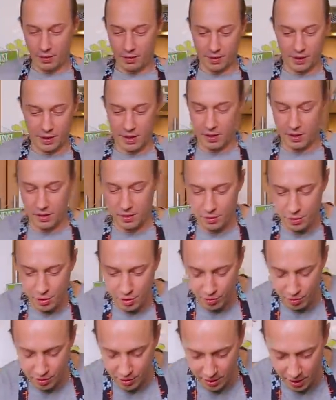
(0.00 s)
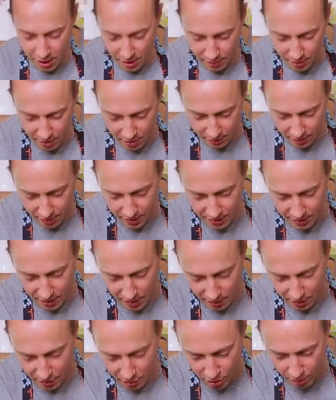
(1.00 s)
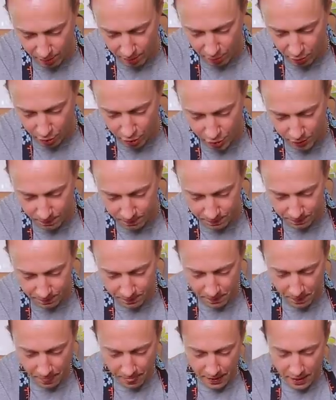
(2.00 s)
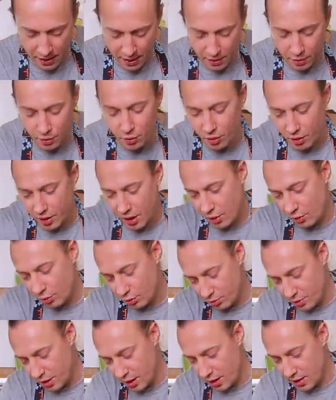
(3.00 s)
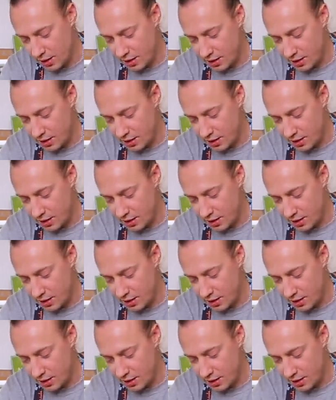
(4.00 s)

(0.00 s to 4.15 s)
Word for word: Кстати, не очень остро, я бы остроты сюда побольше. Ну я, он у меня